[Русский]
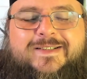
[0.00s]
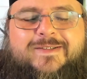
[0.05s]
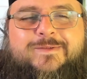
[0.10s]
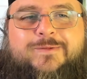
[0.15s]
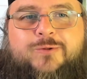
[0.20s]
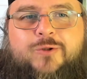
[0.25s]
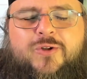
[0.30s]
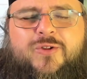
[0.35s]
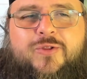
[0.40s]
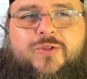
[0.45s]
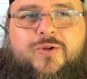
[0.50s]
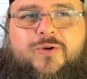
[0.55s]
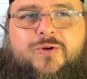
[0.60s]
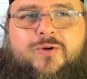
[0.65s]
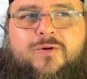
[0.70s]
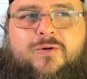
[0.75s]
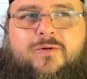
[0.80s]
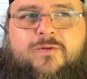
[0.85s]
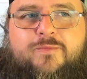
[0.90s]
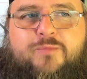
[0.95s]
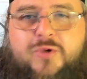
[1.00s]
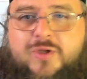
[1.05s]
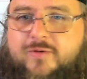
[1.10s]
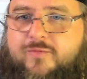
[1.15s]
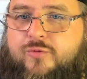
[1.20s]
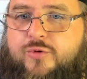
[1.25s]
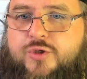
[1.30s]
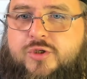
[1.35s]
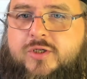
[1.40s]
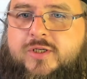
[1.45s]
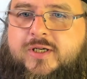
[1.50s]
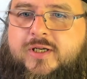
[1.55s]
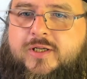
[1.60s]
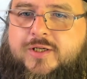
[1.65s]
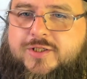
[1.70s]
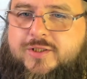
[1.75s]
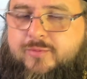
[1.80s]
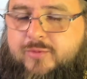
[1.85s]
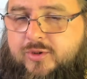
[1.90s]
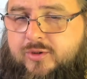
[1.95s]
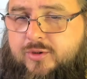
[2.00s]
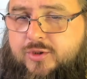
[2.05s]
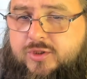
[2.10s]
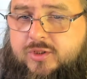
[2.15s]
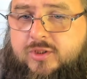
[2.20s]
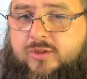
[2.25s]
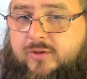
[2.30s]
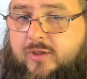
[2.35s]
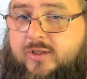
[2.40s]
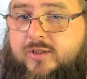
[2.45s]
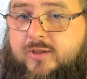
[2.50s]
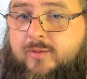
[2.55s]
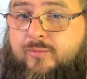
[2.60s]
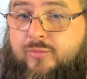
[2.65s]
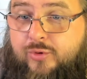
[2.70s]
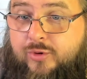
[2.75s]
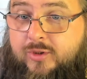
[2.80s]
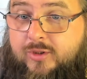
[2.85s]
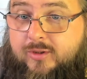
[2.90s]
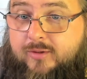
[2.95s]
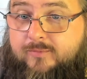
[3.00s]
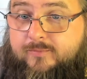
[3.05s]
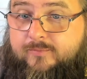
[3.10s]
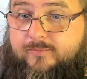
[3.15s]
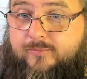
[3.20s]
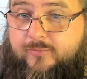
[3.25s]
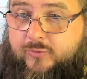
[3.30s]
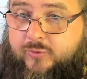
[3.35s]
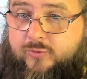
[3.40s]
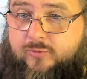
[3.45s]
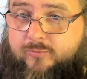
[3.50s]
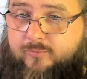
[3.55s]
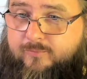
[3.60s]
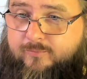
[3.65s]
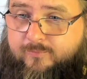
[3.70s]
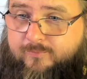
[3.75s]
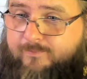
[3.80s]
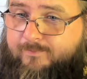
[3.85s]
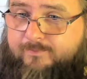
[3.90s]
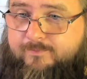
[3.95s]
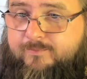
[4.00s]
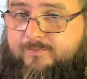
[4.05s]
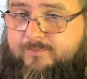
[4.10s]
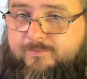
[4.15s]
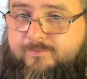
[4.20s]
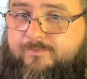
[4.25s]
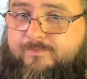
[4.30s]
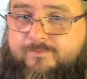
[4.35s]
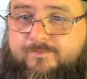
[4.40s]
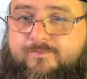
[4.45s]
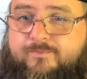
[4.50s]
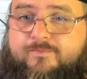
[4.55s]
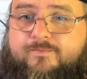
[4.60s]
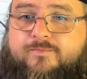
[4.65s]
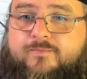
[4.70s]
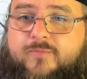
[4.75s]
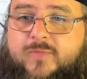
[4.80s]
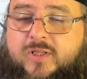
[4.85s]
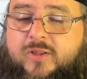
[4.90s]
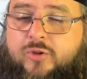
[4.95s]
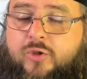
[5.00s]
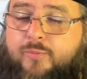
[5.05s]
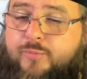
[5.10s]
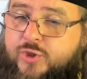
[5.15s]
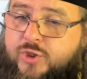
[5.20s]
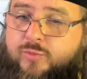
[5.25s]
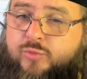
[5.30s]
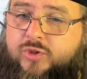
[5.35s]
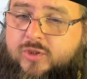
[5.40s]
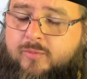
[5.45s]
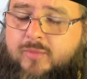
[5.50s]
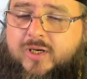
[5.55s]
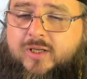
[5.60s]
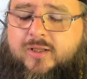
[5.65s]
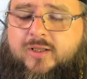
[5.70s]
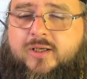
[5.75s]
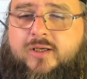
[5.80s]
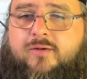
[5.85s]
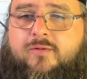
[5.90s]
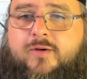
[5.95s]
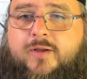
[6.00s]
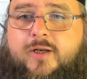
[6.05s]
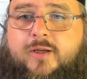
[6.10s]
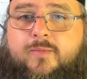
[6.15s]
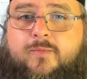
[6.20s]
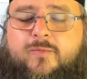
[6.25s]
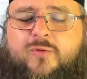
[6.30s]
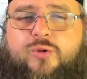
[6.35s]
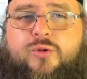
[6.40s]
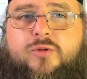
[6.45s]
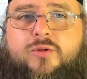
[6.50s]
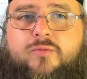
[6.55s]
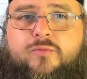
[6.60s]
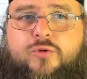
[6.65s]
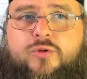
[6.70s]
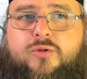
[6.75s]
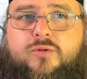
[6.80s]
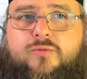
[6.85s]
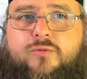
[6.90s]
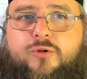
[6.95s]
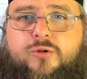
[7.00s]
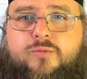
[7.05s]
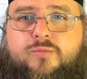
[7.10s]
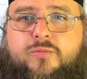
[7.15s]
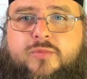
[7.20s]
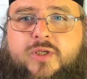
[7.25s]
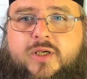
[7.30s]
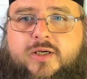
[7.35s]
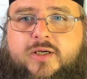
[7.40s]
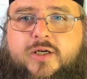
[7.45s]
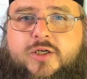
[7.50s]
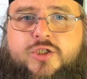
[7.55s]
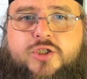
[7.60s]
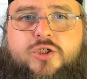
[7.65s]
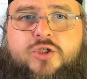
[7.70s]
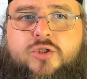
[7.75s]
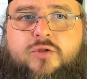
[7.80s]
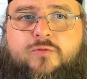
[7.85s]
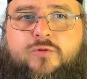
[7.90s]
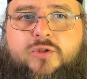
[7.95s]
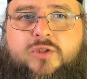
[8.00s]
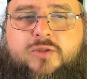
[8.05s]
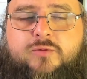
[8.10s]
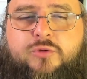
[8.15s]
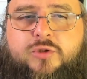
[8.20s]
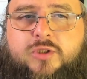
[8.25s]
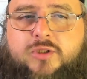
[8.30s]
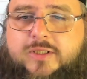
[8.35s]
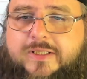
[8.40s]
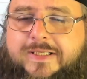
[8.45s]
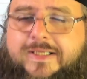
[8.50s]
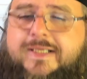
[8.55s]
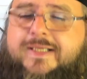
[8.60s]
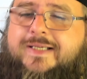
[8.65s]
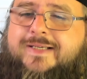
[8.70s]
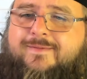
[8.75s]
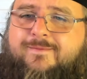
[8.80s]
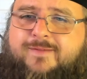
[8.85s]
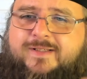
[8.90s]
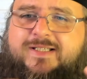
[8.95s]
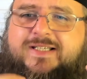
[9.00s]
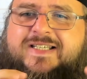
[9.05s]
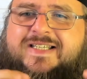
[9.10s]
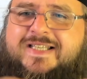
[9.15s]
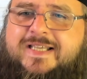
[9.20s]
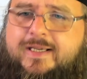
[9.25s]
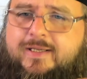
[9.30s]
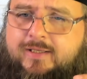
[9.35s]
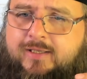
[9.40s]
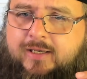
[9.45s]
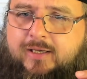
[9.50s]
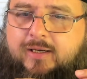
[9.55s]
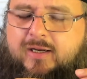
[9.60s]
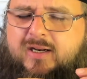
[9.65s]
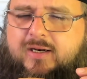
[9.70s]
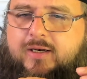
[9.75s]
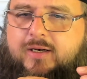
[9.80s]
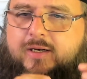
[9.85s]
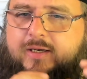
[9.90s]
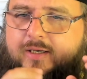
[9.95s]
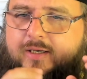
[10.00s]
вот, но в первую очередь, конечно, мы должны говорить о Боге, ну, но почему-то мало говорим. Вот, вот, вот мне кажется, что вот, вот это вытеснение